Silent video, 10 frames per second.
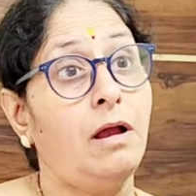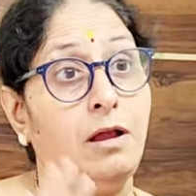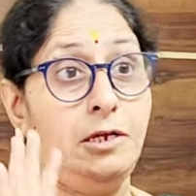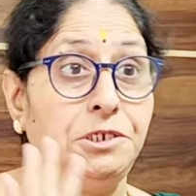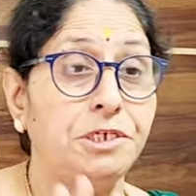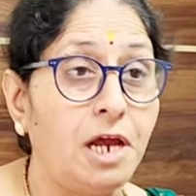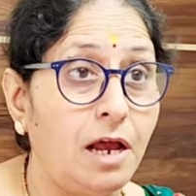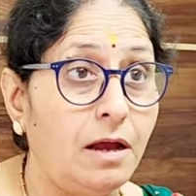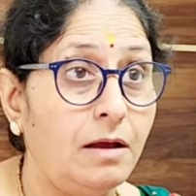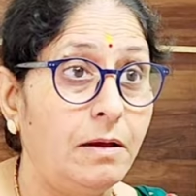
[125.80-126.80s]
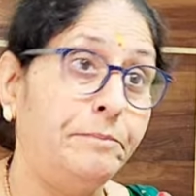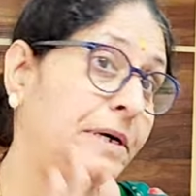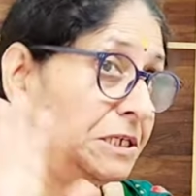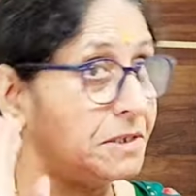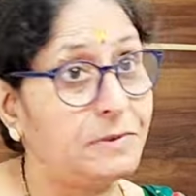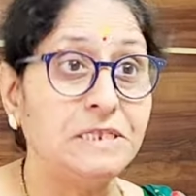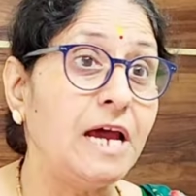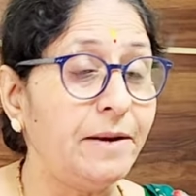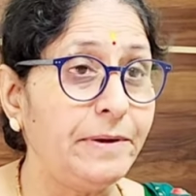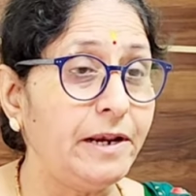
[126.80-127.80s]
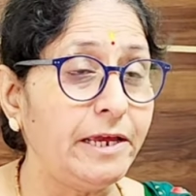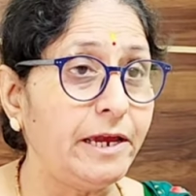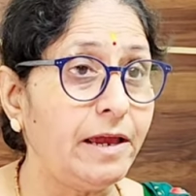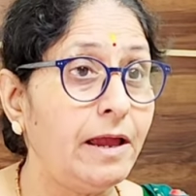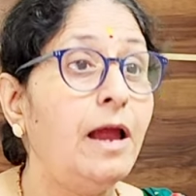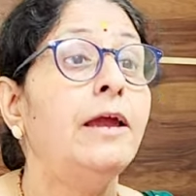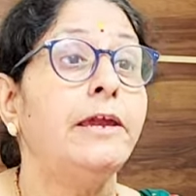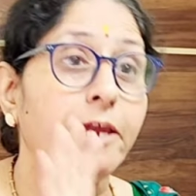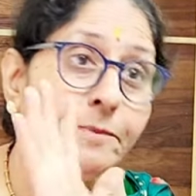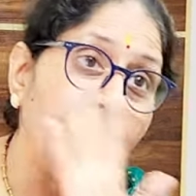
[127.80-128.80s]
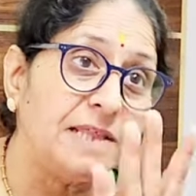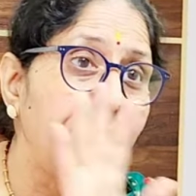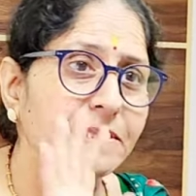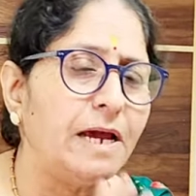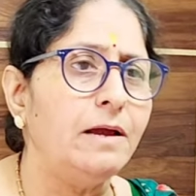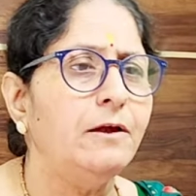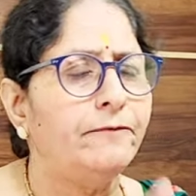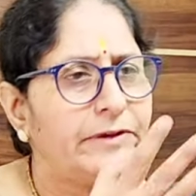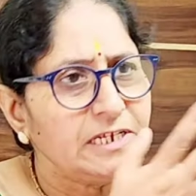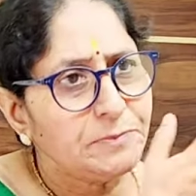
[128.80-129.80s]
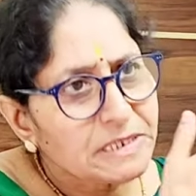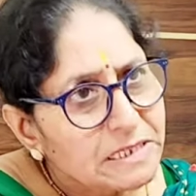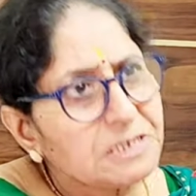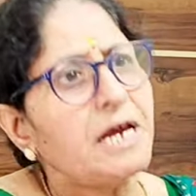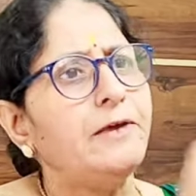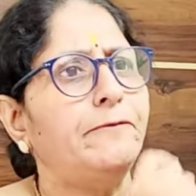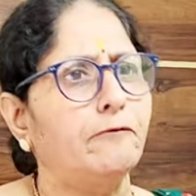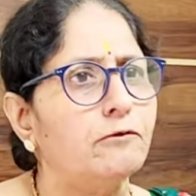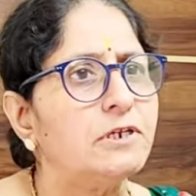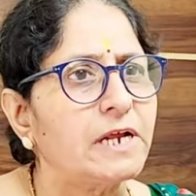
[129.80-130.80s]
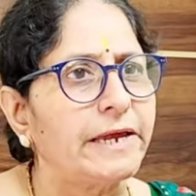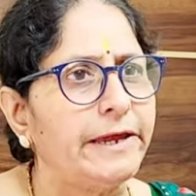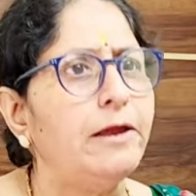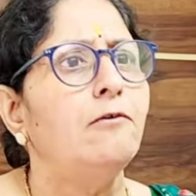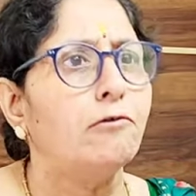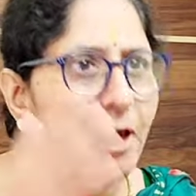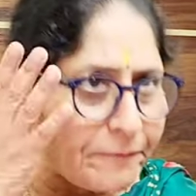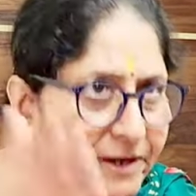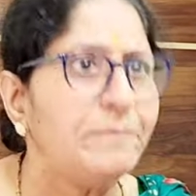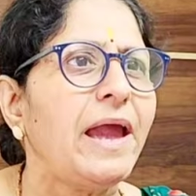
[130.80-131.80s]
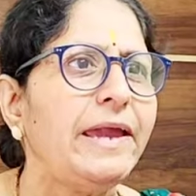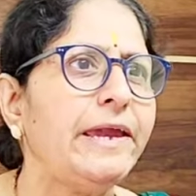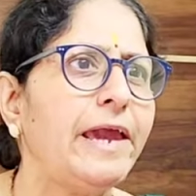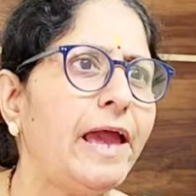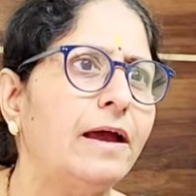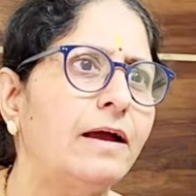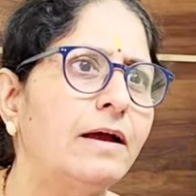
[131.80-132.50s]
अच्छा बड़ी समझदार बन रही है एक बात बता फ्रिज में इतने सारे फ्रूट रखे हैं वो क्या फ्री में आए हैं क्या